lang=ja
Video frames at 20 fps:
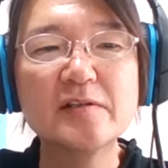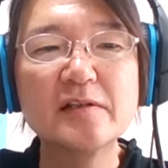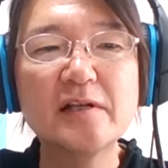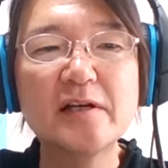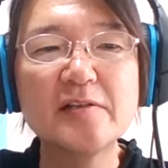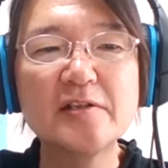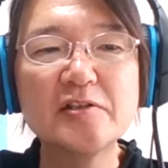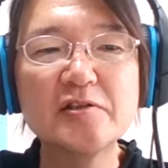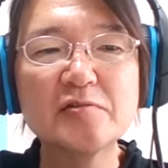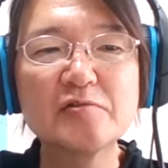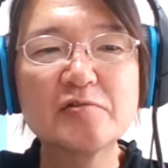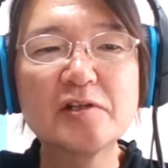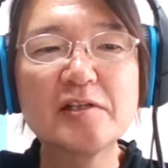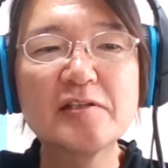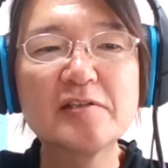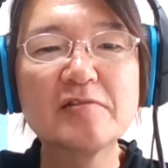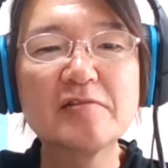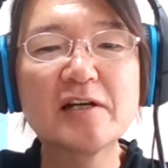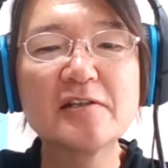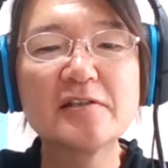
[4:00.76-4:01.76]
何でしょうそれっ
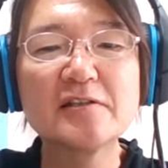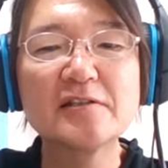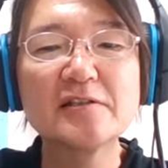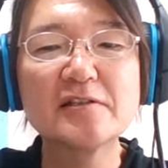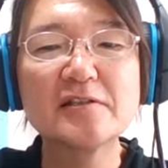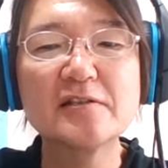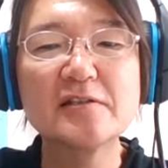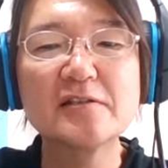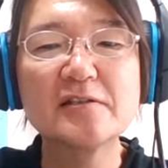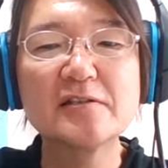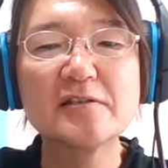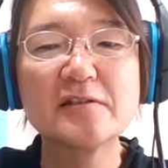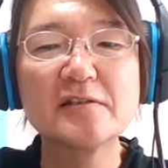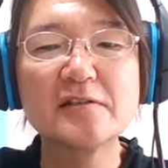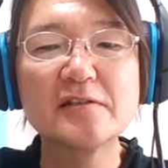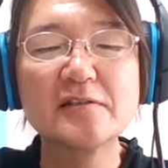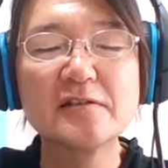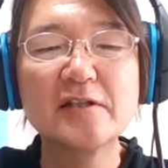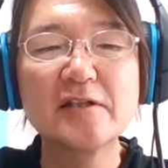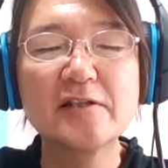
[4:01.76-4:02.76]
て感じ
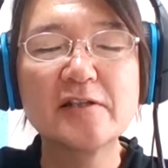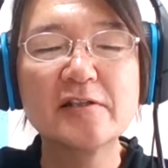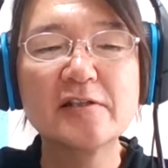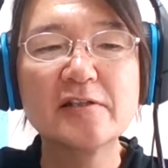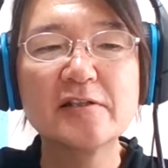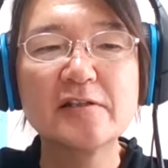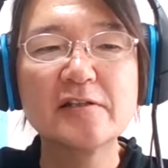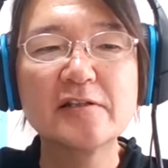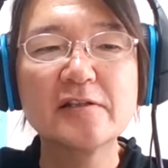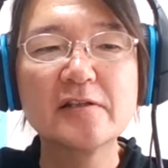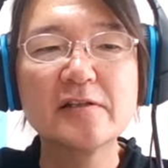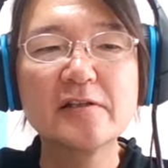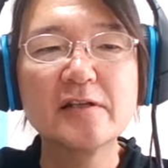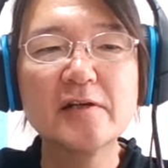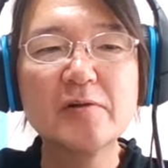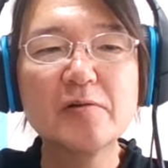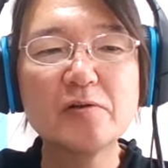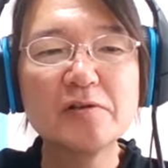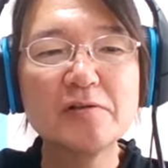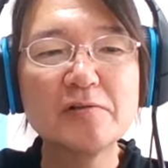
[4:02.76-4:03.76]
で
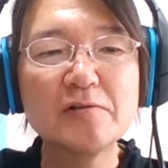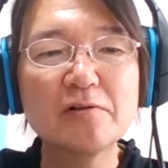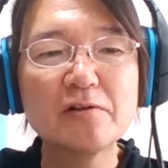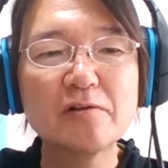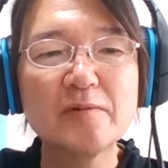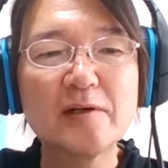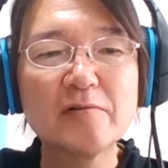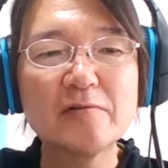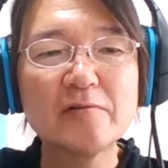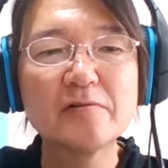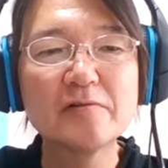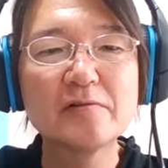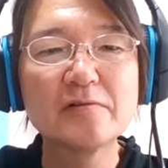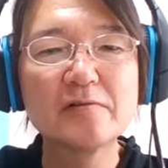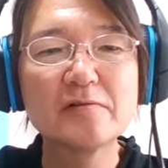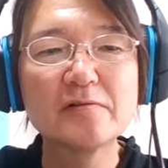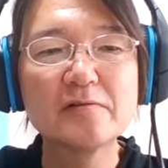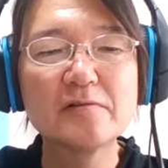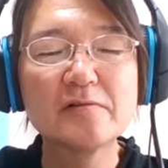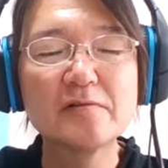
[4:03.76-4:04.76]
エコっていう言葉を
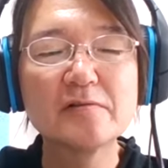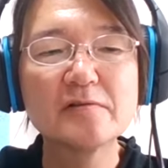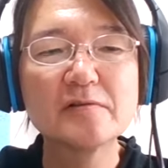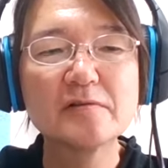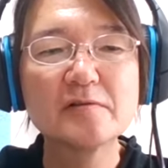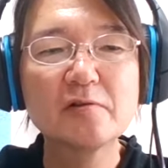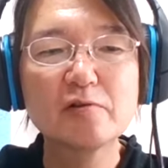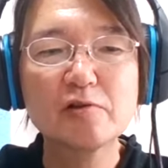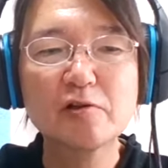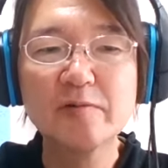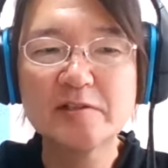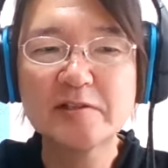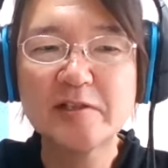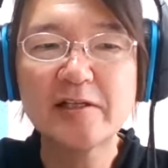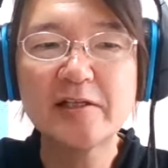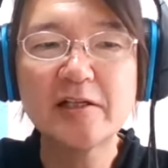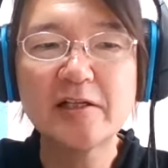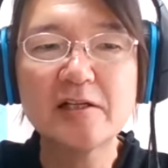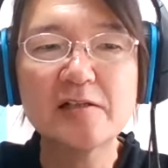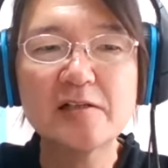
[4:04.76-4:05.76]
言葉さえ
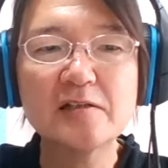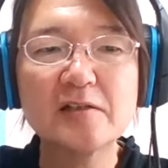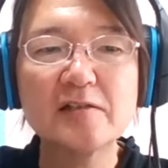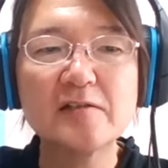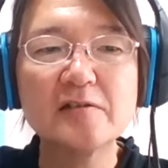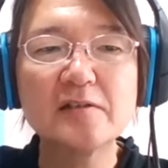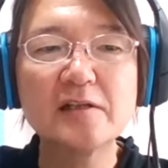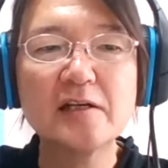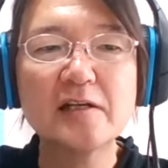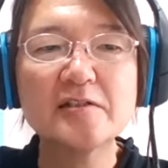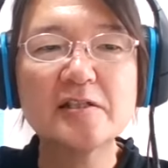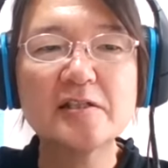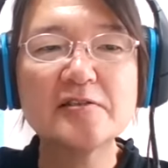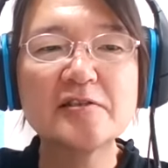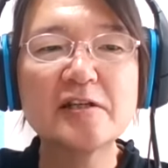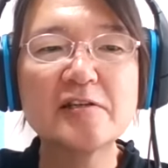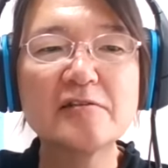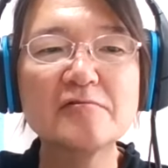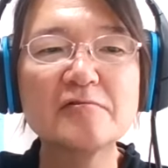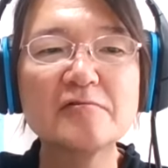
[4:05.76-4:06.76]
なかったなんか節
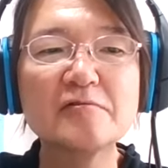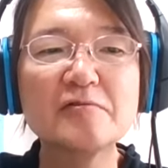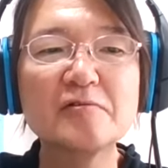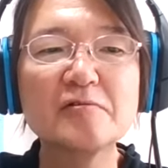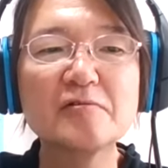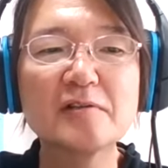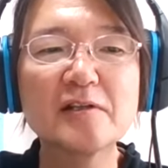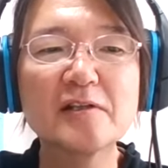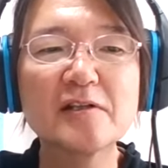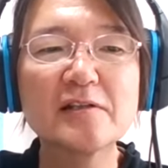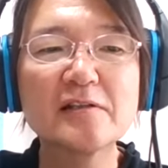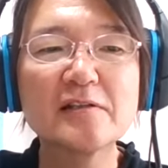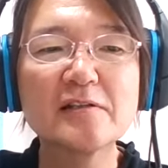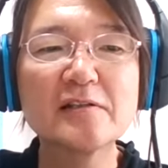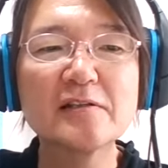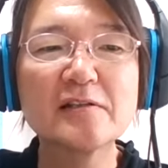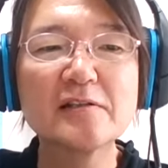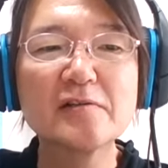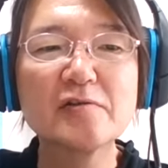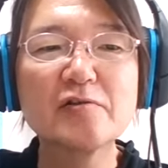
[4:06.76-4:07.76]
約運動とか
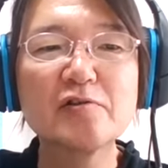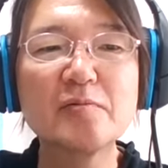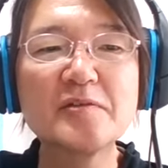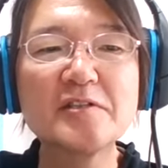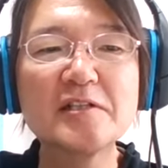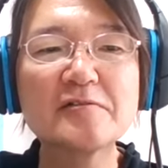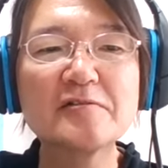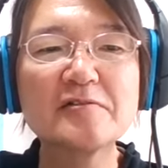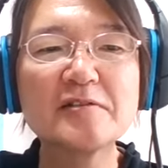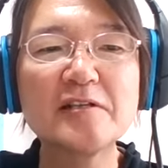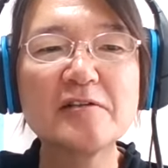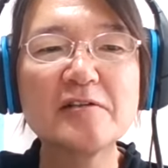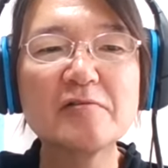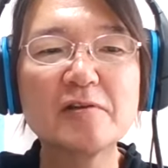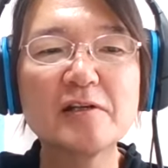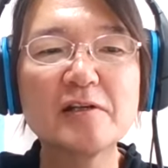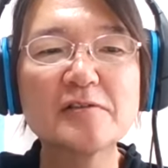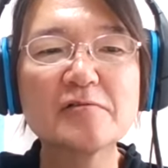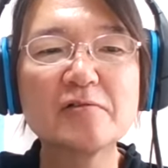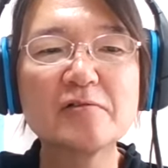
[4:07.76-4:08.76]
ゴミ削減と
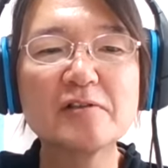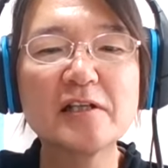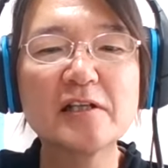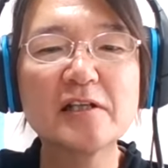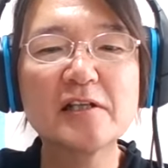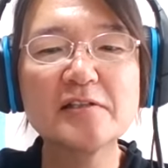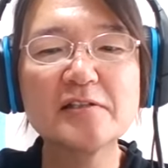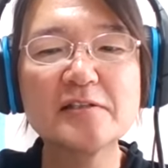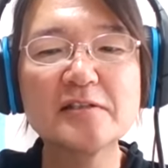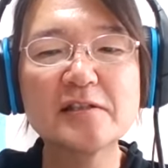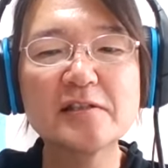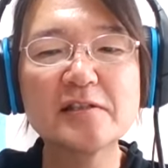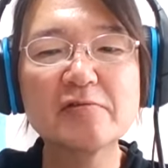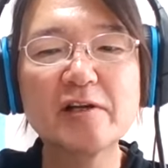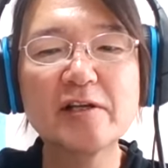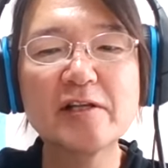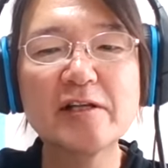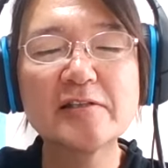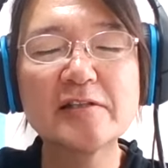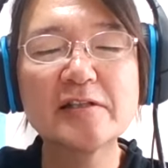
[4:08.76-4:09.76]
かそんな感じでしか捉
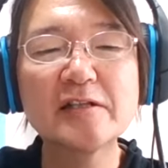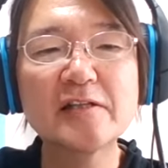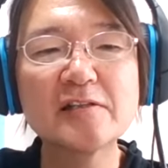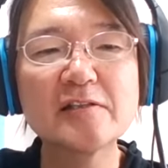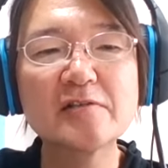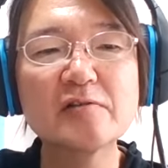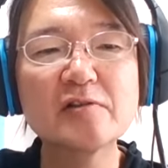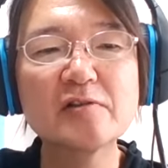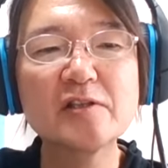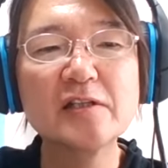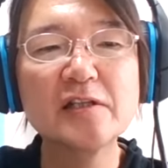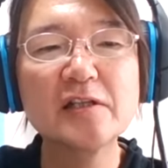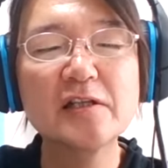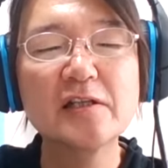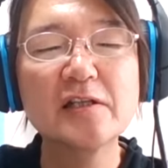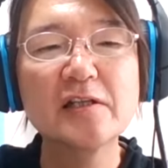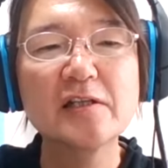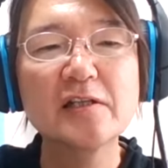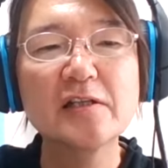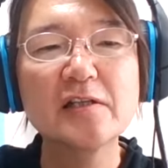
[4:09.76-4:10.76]
えられてなかった時に、
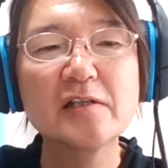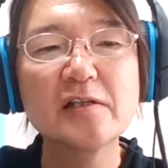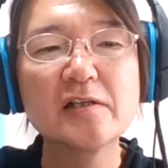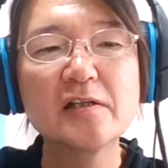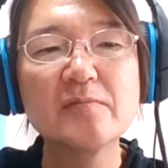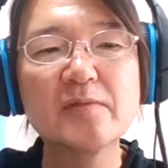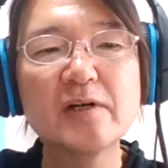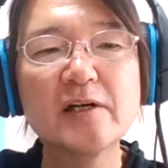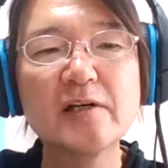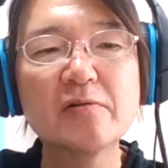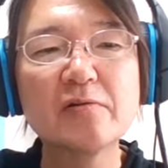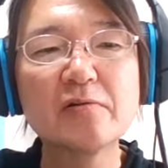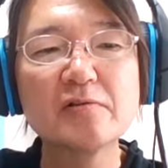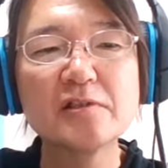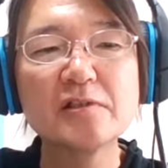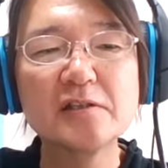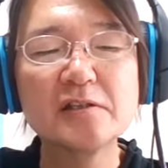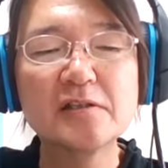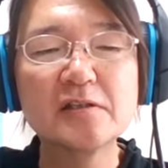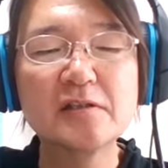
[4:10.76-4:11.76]
まあ、
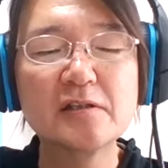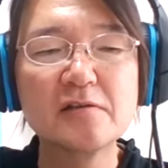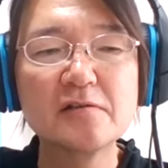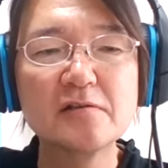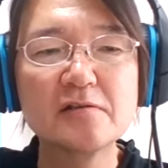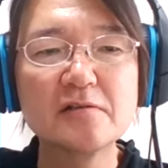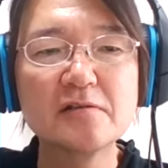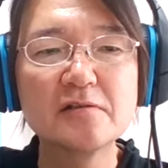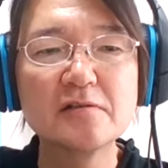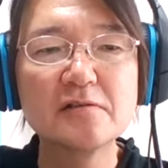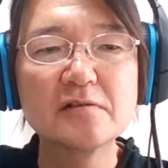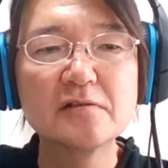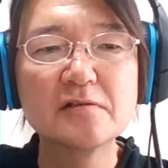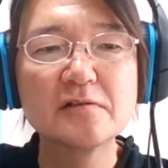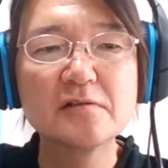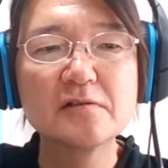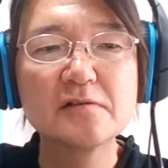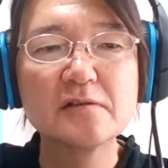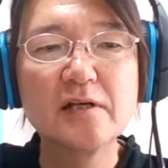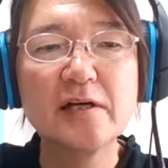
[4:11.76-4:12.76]
エコロジーっていう
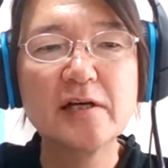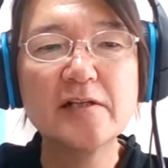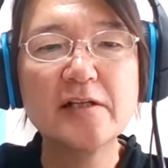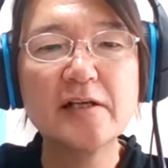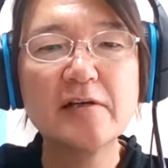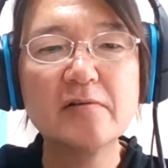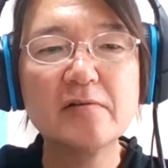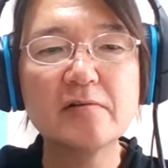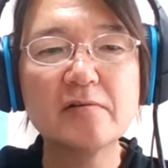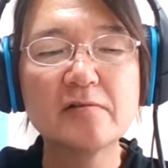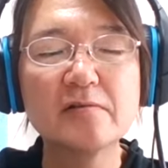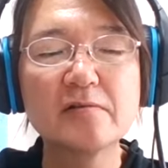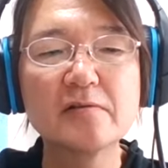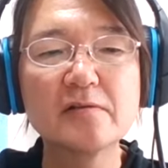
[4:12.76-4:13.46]
概念を、